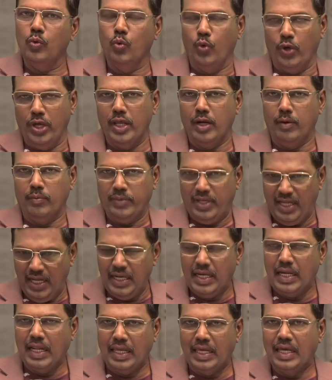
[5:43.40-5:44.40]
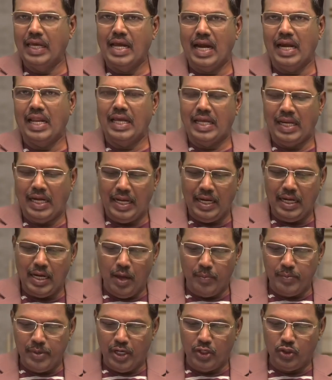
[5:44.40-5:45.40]
உயரம் இன்றைக்கு கணக்கிலே
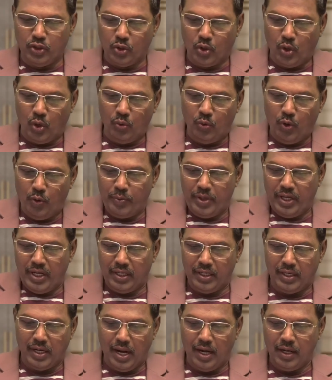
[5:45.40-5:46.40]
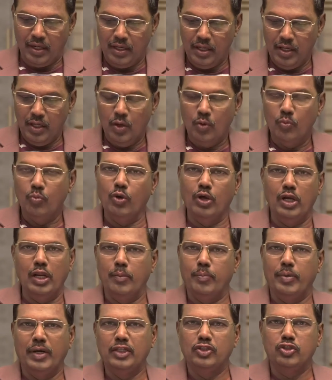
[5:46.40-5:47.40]
நாம் எடுத்துக்கொள்வோமே என்றால் முதலே
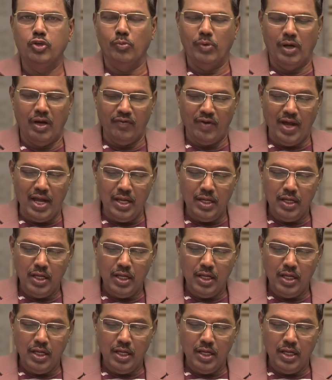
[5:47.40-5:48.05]
படிச்சோம் அல்லவா